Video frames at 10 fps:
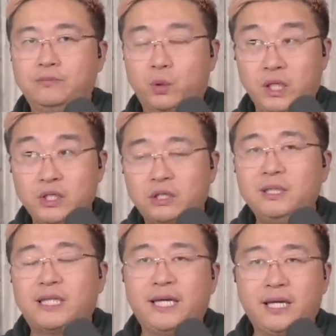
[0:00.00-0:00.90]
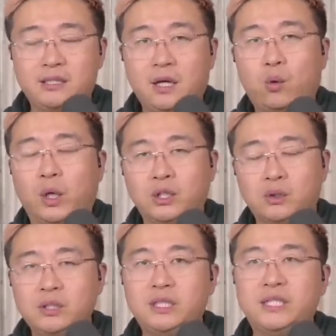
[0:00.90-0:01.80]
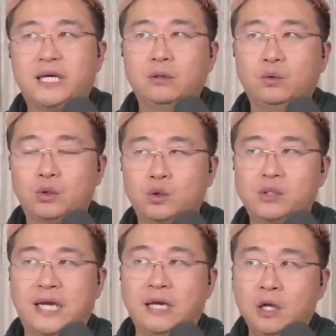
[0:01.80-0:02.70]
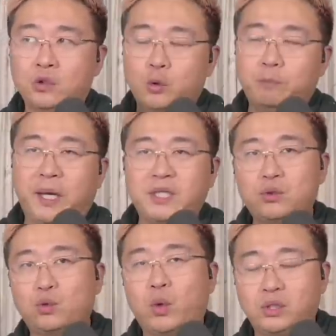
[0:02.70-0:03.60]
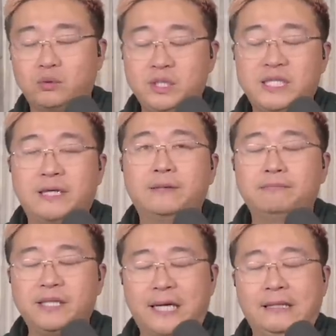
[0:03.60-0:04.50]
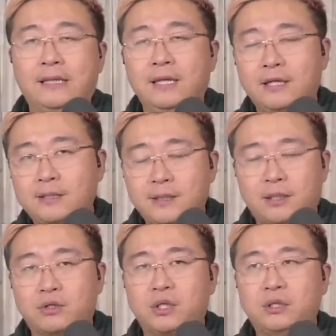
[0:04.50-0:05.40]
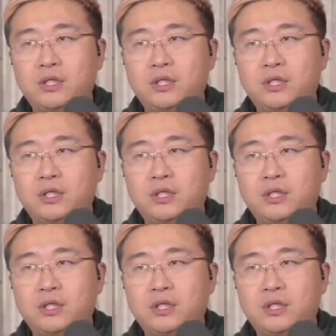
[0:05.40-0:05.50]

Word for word: 我相信这个密谈应该是在广州期间，或者说在从北京去广州期间密谈的四个小时。